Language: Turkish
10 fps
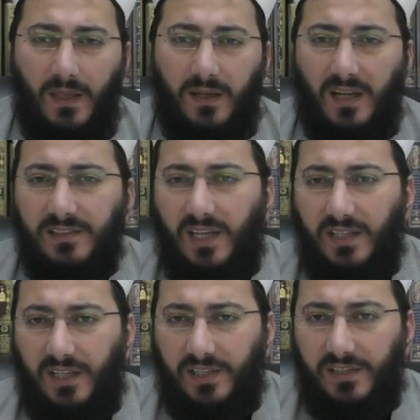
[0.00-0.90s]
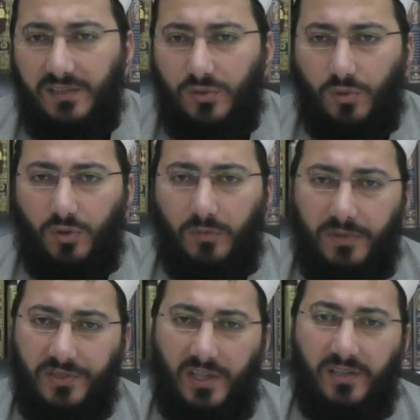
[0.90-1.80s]
kaza gerekir. Çünkü
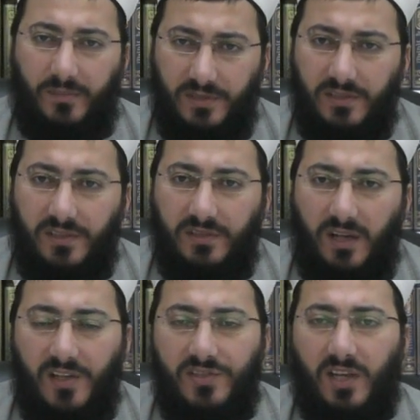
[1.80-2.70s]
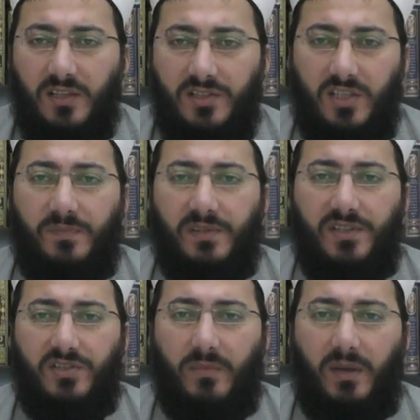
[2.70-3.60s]
bir şey yemiştir ancak çiğ
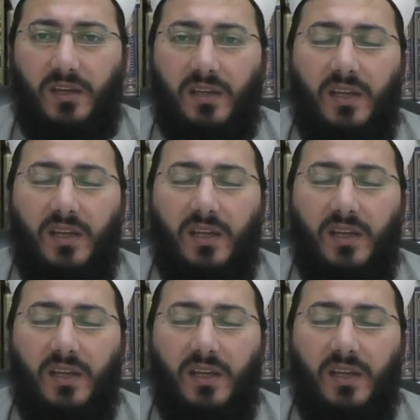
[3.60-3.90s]
pirinç yemek